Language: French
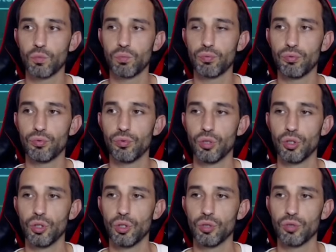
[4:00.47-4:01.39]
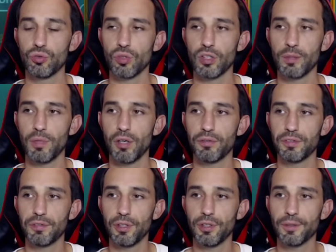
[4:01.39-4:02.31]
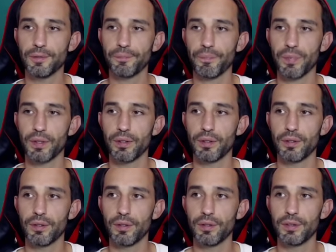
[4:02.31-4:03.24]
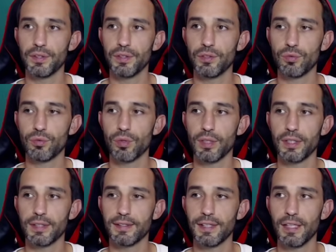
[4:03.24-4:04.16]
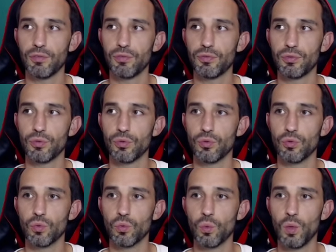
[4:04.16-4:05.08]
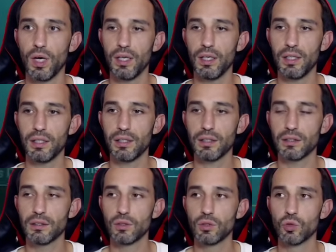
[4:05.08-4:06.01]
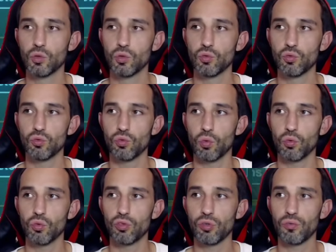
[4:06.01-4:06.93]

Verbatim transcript: non plus sur les morts-vivants, ni sur les elfes noirs. Non, les